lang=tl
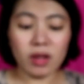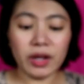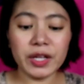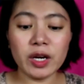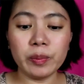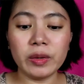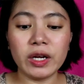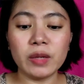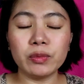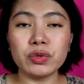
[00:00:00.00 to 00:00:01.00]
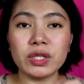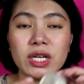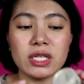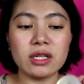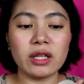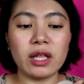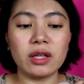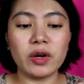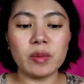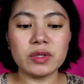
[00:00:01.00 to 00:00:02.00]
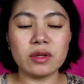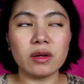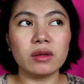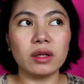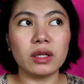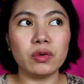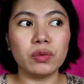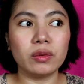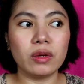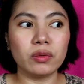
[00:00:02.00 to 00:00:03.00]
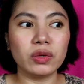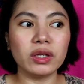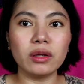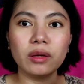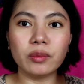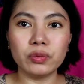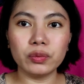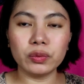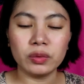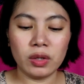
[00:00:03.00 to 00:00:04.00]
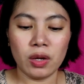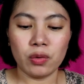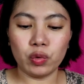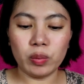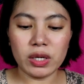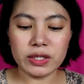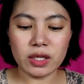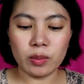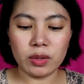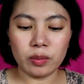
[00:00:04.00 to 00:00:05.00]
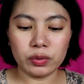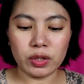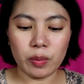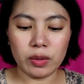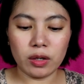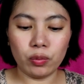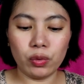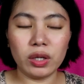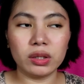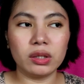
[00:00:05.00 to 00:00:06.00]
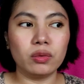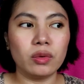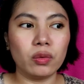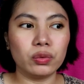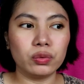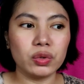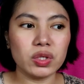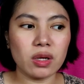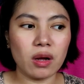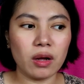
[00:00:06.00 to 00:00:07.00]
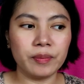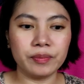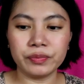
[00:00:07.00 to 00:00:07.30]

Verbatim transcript: Ang hirap maghanap ng size na 10 grams. Nagtanong, nung, nag, nag, nung umalis kami, napunta kami ng mall, nagtanong ako doon sa,